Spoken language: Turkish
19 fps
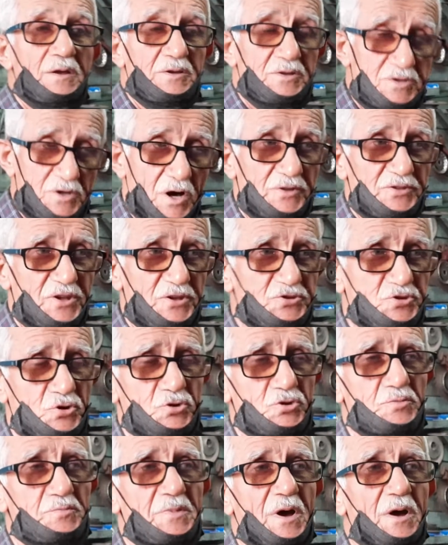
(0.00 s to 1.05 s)
İşte
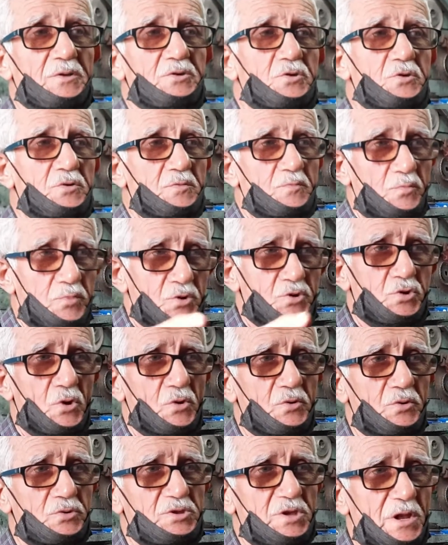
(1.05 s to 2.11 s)
anlatıyordum ya. Bu
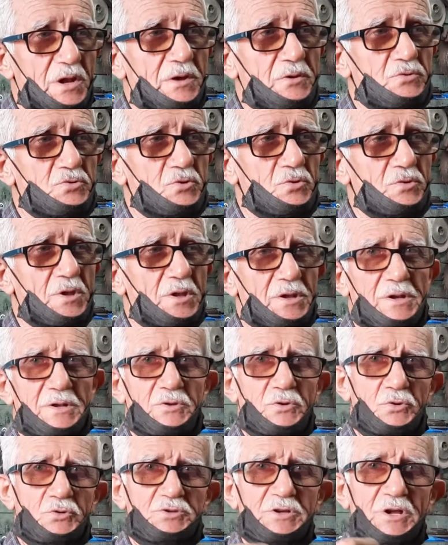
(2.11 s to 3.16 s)
köyü televizyonlarda
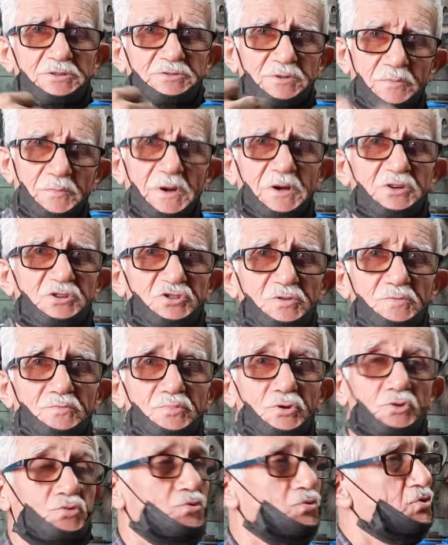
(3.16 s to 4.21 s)
gösterttirmek için
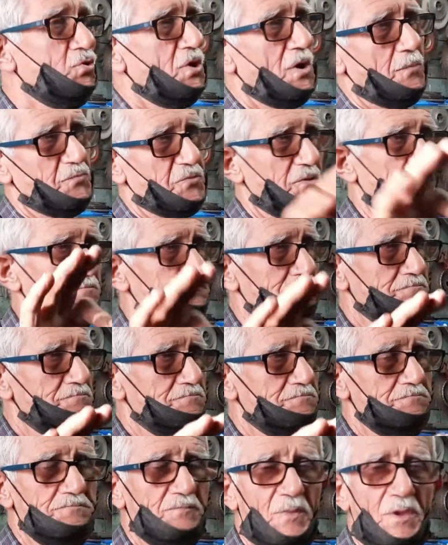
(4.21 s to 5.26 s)
bir türkü yaptım.
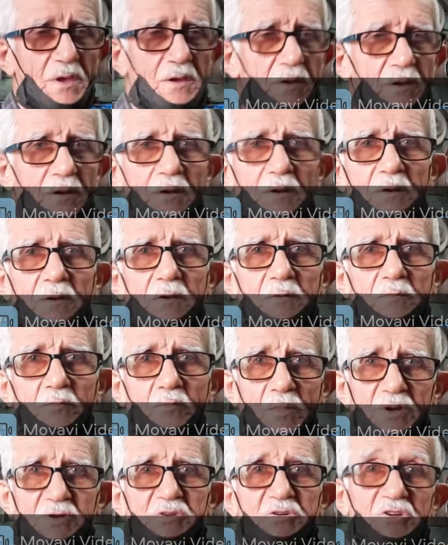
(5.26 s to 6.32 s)
Ha bu türkü senin
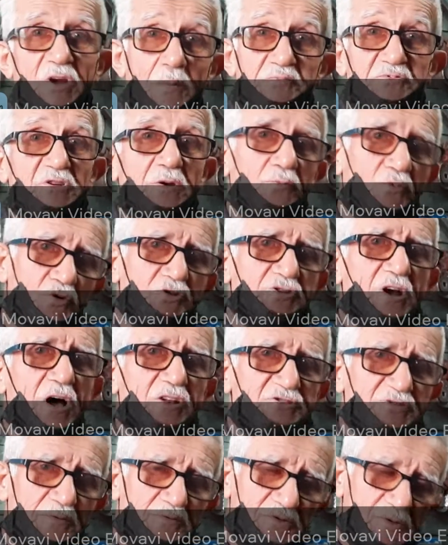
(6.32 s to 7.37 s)
ben türkü mü şu an? Ben
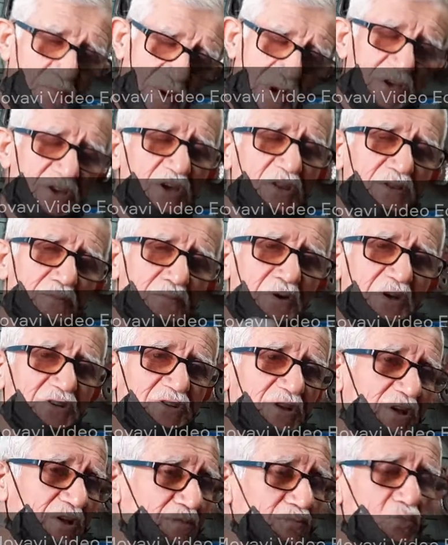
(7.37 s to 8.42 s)
çalacağım şimdi. Ben kendim
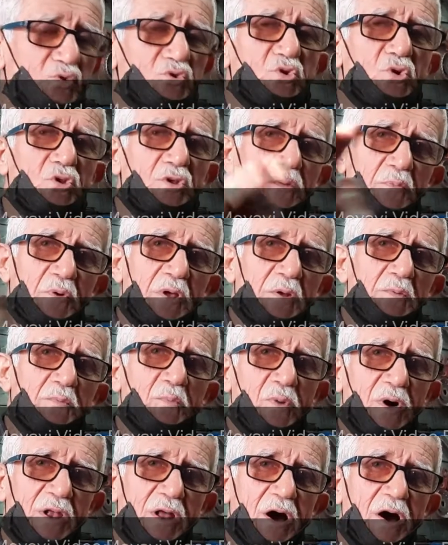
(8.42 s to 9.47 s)
beslerdim. Müziği de benim,
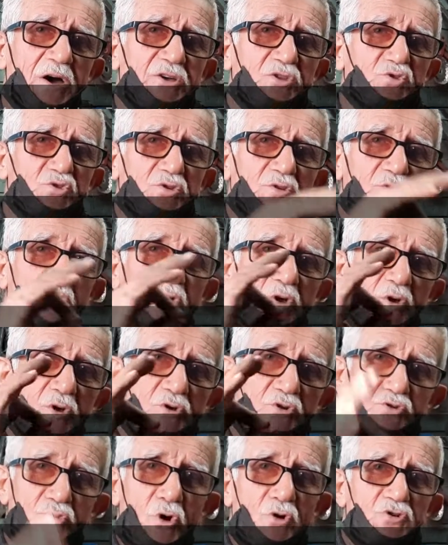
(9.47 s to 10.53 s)
bana ait. Hı.
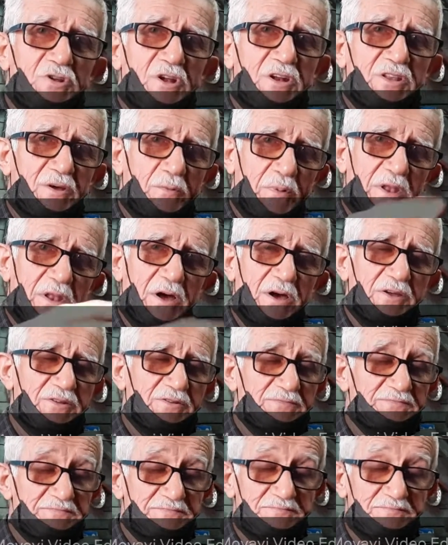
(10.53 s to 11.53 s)
Sözleri de bana ait.